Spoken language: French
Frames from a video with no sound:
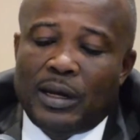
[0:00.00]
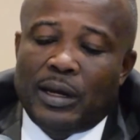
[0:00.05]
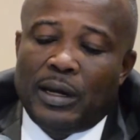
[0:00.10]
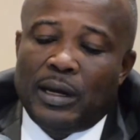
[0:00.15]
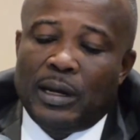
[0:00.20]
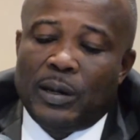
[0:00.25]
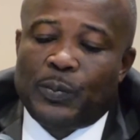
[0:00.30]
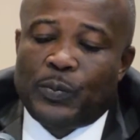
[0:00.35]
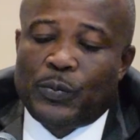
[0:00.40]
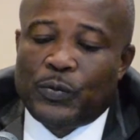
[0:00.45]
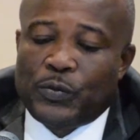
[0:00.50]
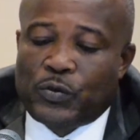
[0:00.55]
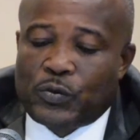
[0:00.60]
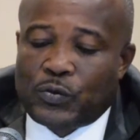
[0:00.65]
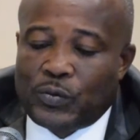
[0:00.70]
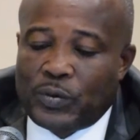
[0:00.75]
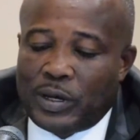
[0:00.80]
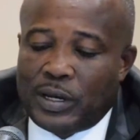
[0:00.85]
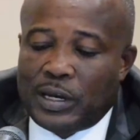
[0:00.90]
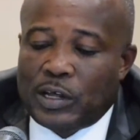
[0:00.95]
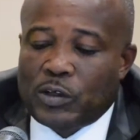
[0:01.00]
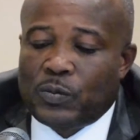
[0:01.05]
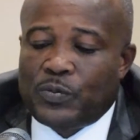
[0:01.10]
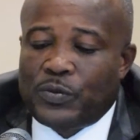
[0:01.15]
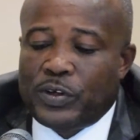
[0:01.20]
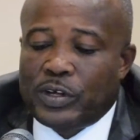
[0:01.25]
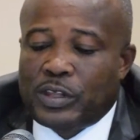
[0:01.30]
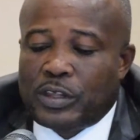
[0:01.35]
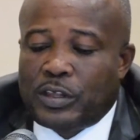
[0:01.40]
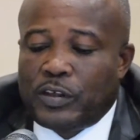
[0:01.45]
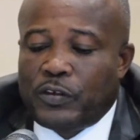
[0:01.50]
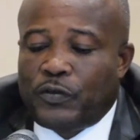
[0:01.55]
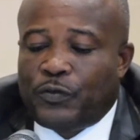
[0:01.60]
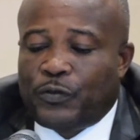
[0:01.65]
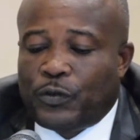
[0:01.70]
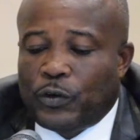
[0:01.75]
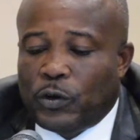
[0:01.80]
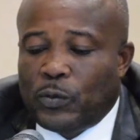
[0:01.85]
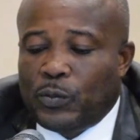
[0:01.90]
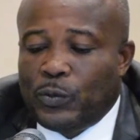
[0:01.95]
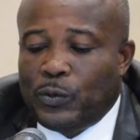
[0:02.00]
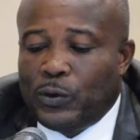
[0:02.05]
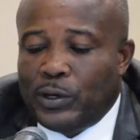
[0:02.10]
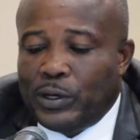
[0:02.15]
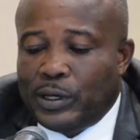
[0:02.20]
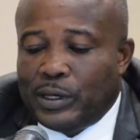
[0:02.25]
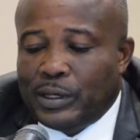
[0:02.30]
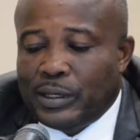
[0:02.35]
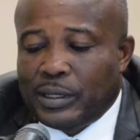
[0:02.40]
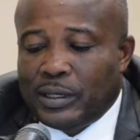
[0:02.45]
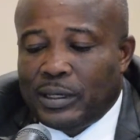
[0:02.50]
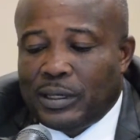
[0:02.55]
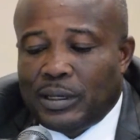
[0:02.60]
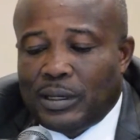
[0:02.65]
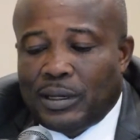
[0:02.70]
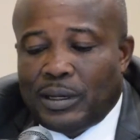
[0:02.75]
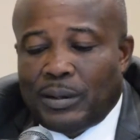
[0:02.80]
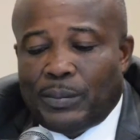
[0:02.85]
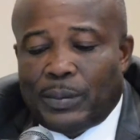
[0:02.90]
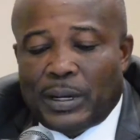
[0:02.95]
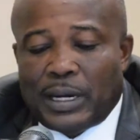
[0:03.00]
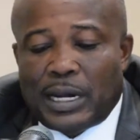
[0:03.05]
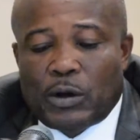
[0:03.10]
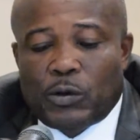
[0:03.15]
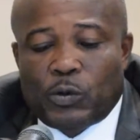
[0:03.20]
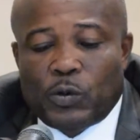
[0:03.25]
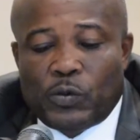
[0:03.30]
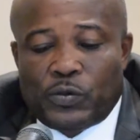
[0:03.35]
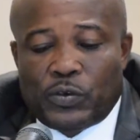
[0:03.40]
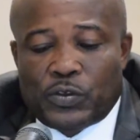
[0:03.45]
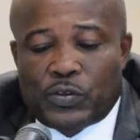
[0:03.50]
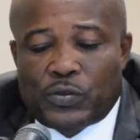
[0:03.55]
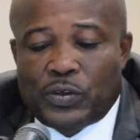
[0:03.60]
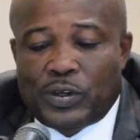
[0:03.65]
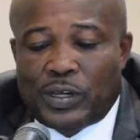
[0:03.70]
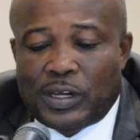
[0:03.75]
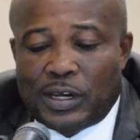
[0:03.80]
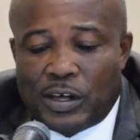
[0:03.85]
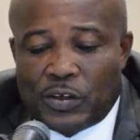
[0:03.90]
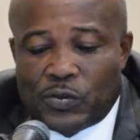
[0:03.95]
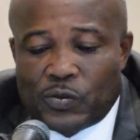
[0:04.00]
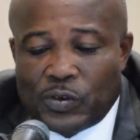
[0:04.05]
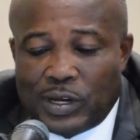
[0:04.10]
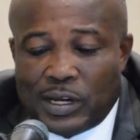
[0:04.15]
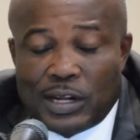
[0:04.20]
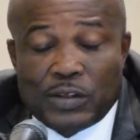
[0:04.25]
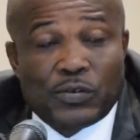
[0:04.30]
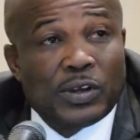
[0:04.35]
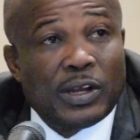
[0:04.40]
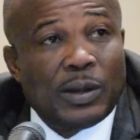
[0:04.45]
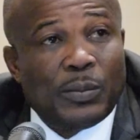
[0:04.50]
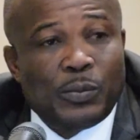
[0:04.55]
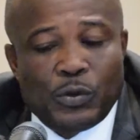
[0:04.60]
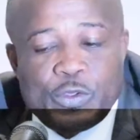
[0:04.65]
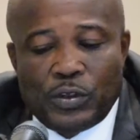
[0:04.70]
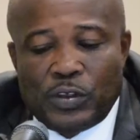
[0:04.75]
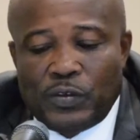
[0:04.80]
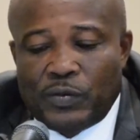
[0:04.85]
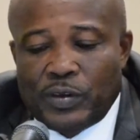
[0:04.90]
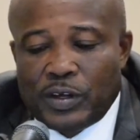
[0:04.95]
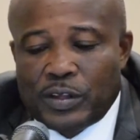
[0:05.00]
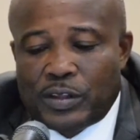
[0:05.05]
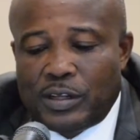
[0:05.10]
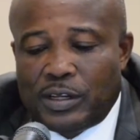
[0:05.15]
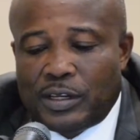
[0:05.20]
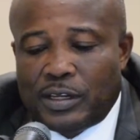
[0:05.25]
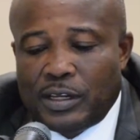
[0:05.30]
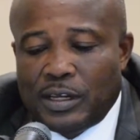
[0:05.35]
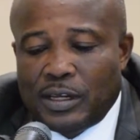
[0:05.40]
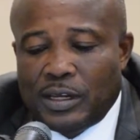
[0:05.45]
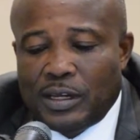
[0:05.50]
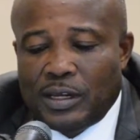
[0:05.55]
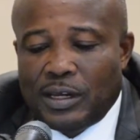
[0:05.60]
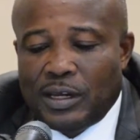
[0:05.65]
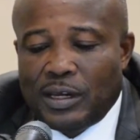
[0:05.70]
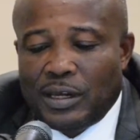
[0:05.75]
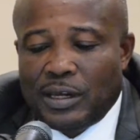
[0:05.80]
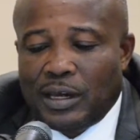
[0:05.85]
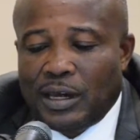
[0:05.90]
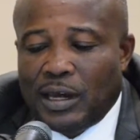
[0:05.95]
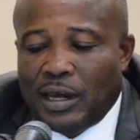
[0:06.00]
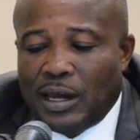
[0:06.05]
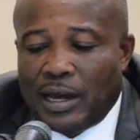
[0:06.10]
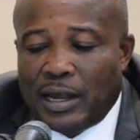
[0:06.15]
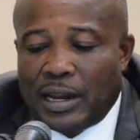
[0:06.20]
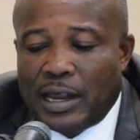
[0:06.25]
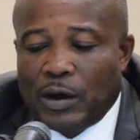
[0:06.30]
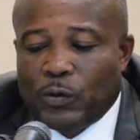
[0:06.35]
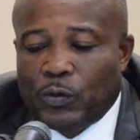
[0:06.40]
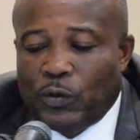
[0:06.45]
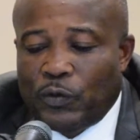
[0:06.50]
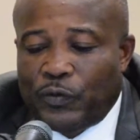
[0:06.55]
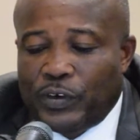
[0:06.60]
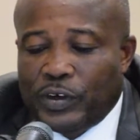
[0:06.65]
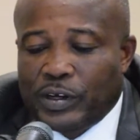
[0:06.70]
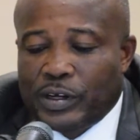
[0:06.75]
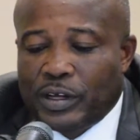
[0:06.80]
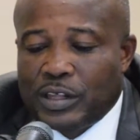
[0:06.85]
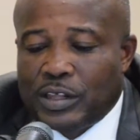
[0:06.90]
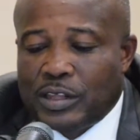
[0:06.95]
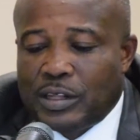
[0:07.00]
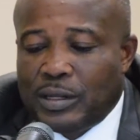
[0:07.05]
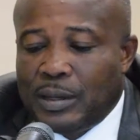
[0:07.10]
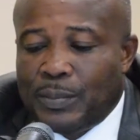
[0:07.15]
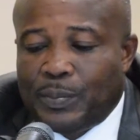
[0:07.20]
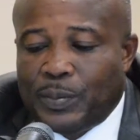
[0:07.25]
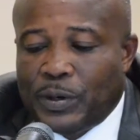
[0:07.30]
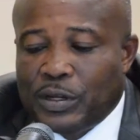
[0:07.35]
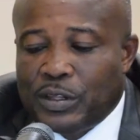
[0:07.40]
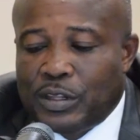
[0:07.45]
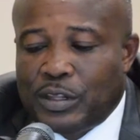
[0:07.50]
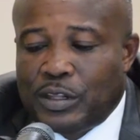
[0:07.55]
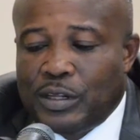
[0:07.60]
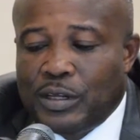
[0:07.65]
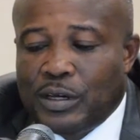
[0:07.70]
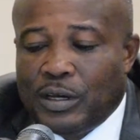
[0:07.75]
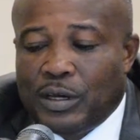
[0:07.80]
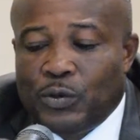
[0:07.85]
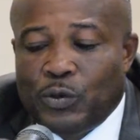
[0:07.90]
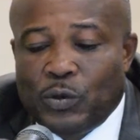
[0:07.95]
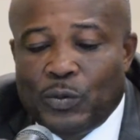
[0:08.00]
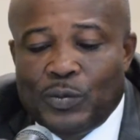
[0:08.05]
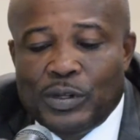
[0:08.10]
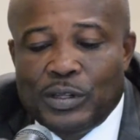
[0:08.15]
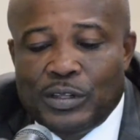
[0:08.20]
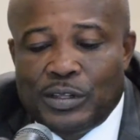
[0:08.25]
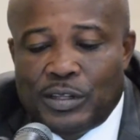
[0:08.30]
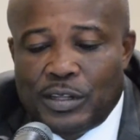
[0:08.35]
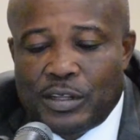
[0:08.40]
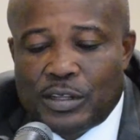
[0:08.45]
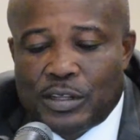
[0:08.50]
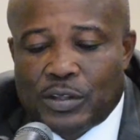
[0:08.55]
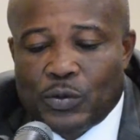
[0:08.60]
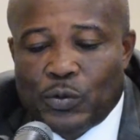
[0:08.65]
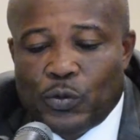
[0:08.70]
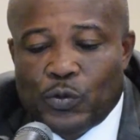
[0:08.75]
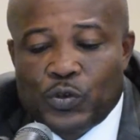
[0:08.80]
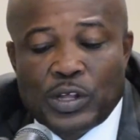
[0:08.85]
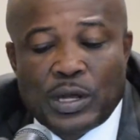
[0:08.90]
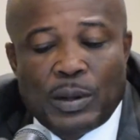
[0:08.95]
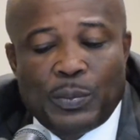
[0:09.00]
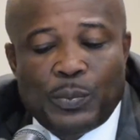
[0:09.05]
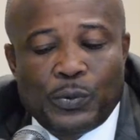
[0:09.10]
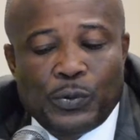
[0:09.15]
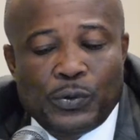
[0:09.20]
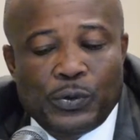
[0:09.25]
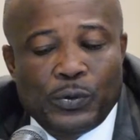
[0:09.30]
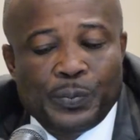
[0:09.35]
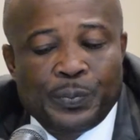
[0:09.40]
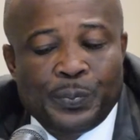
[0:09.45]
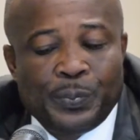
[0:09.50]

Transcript: elle poursuit les objectifs formulés par la Convention internationale sur la biodiversité à la conférence des parties en 2010 au Japon,